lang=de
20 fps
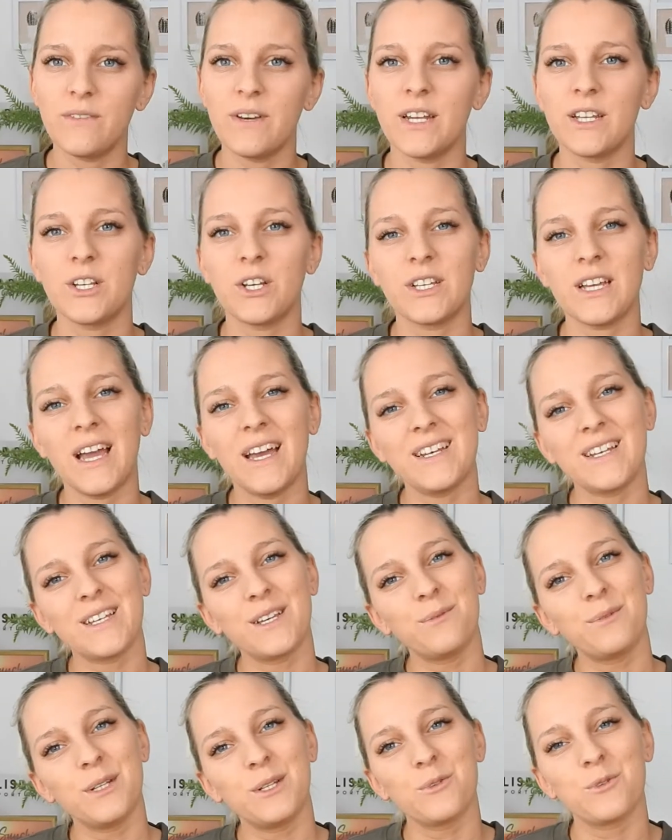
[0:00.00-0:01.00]
da werde ich euch
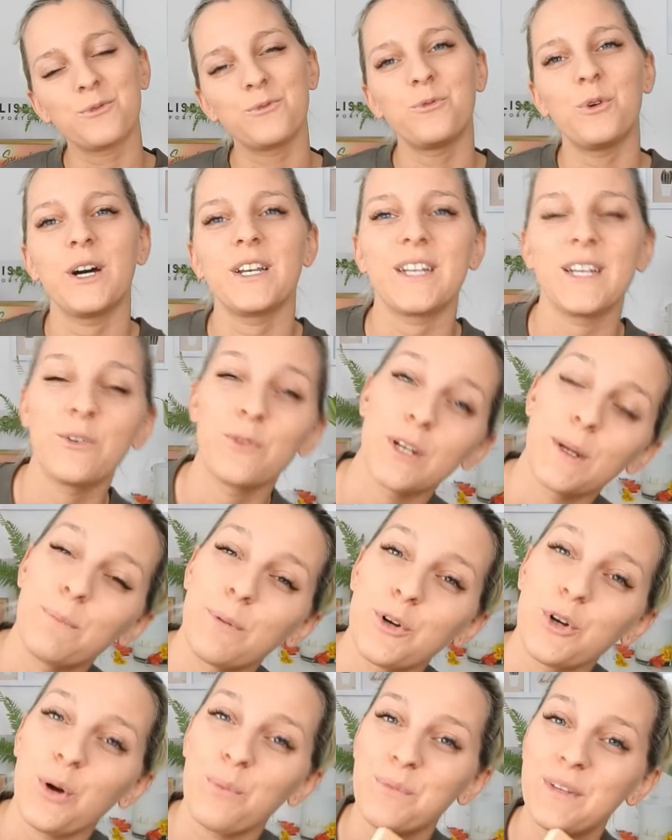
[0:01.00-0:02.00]
einige Videos vordrehen und da
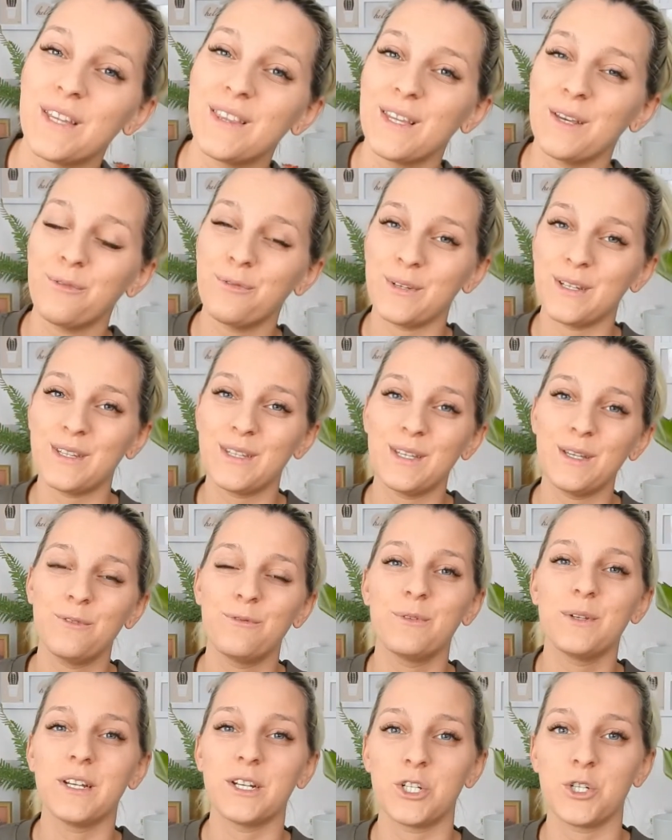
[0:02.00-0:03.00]
bekommt ihr
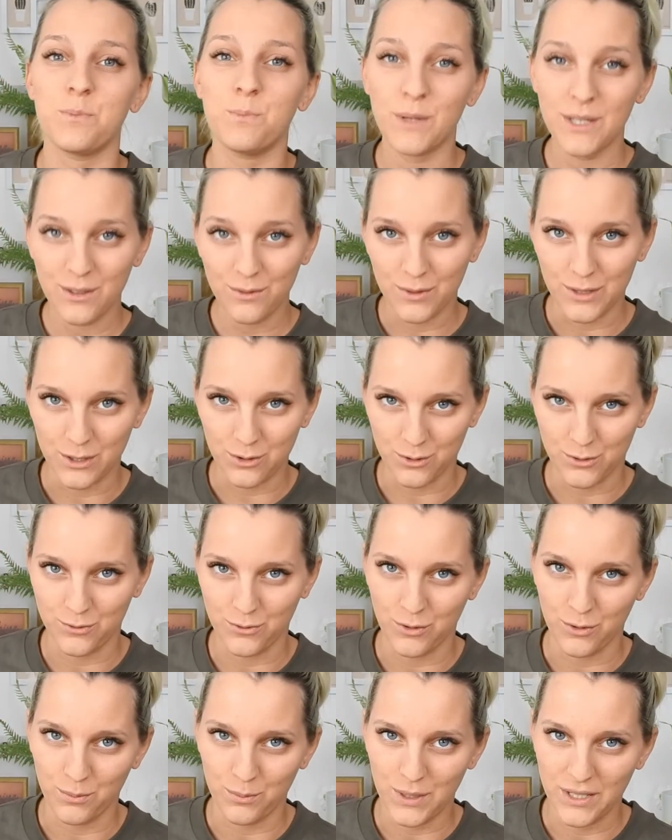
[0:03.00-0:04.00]
definitiv wieder Schminkvideos
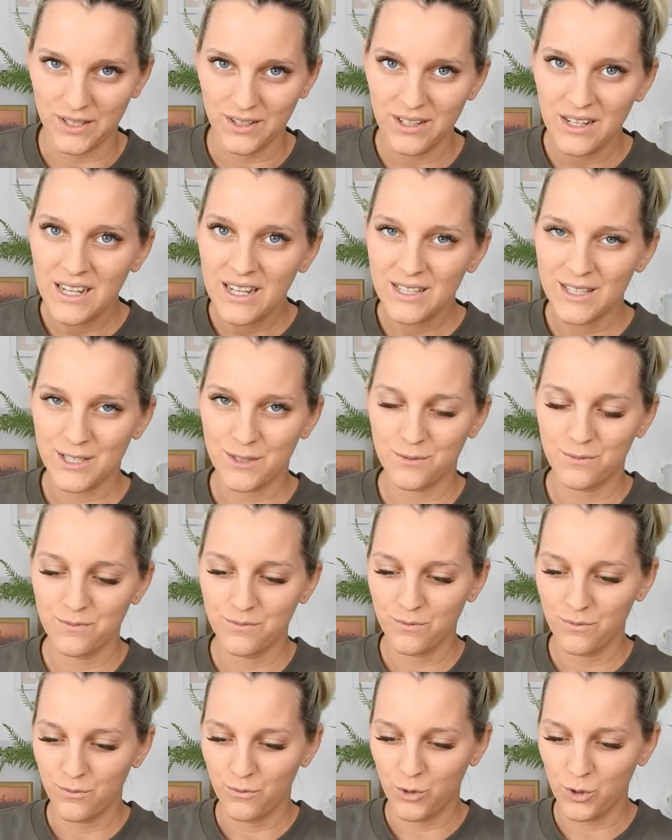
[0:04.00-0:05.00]
von mir. Das
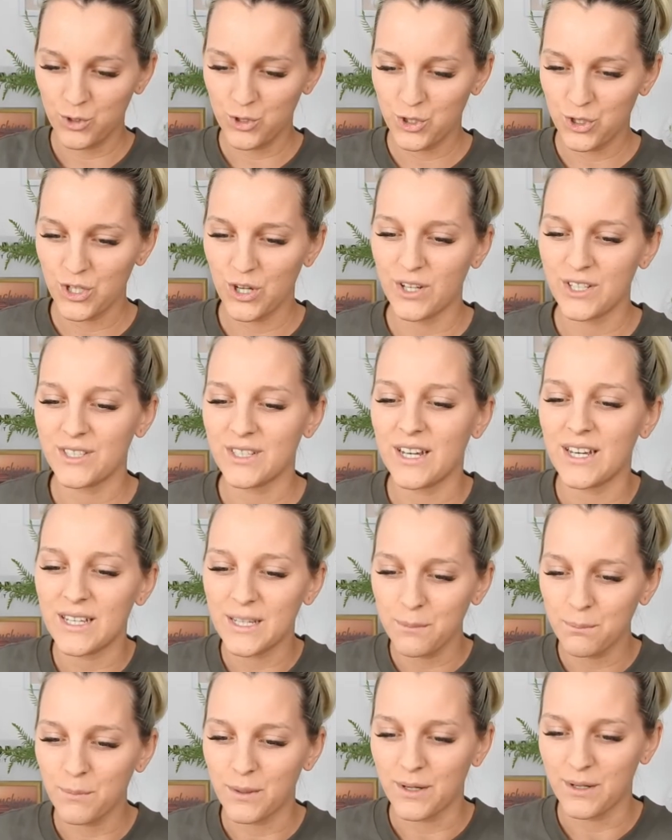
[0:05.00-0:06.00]
wünscht ihr euch ja
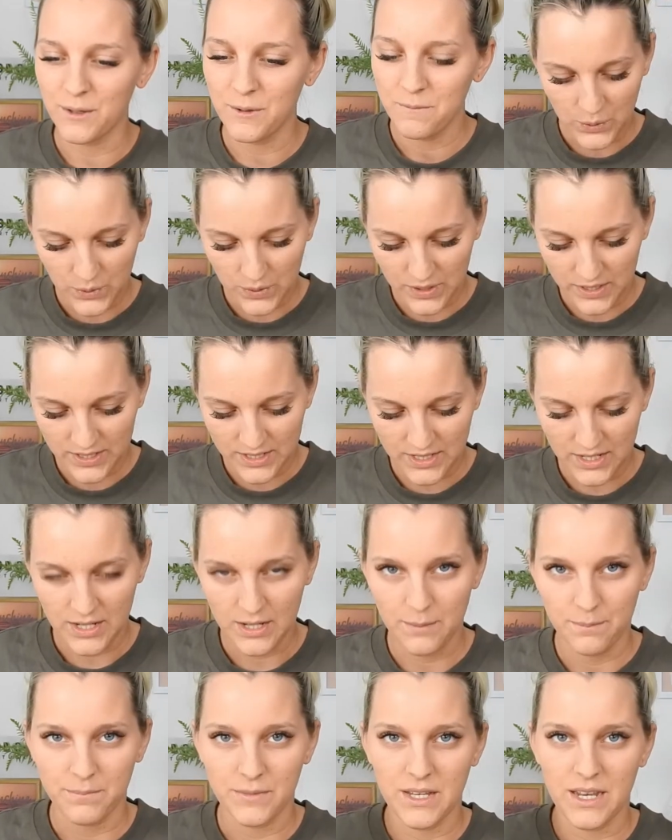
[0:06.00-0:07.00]
immer. Und
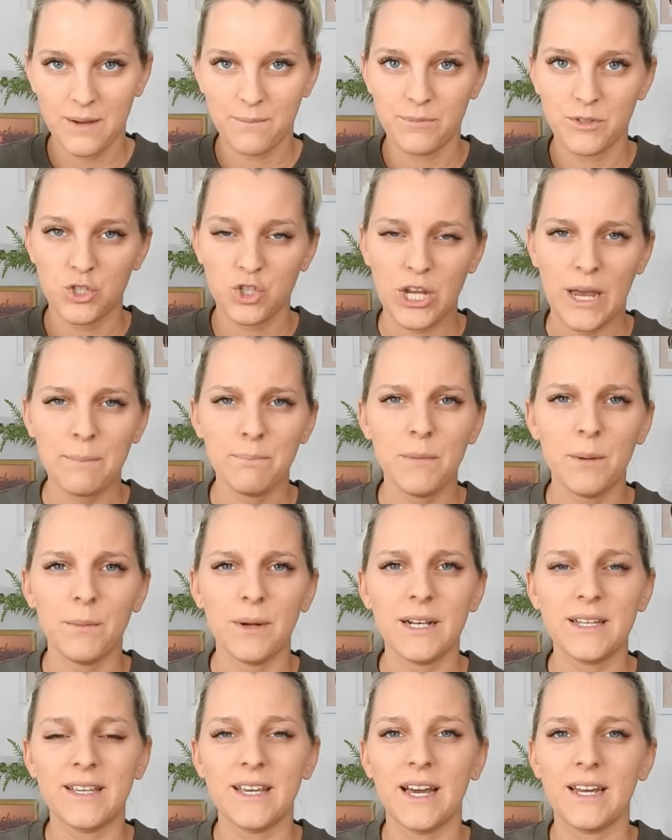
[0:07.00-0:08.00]
ähm, ja, schreibt mir
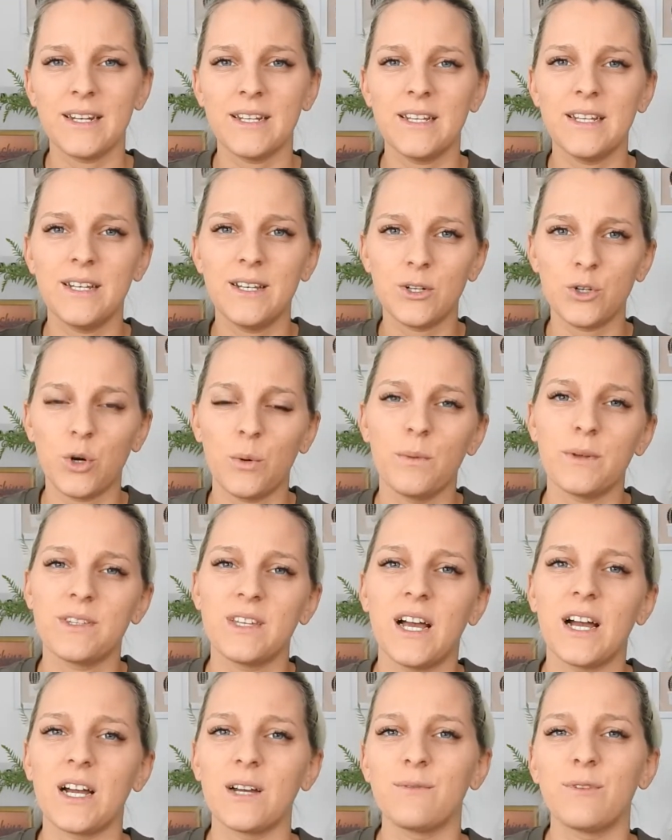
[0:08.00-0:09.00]
mal gerne in die
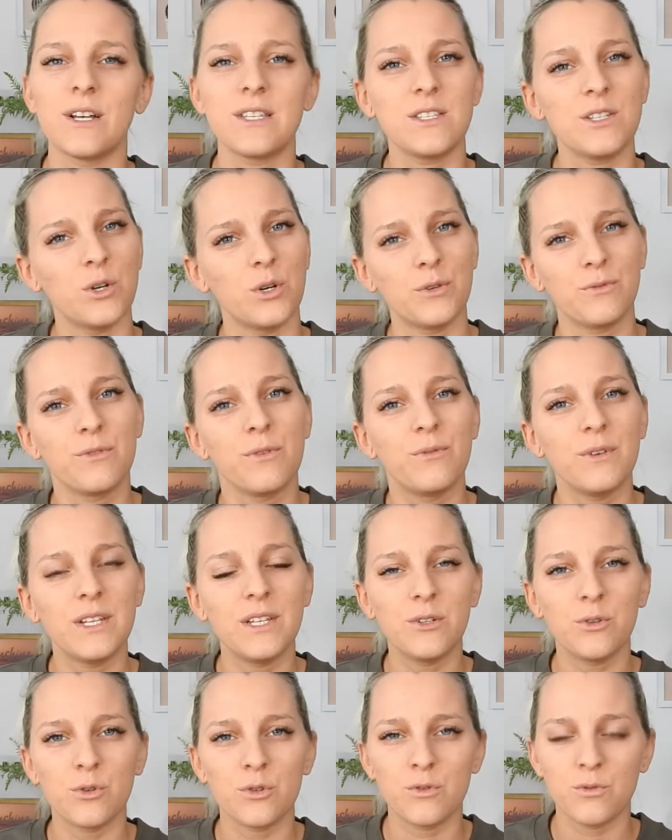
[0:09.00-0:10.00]
Kommentare, was ihr euch für
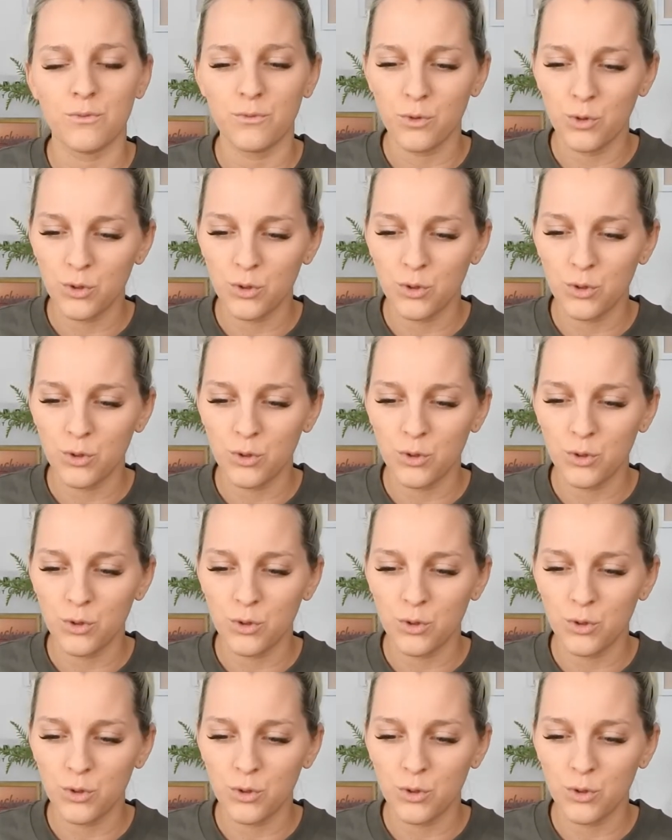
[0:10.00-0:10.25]
Videos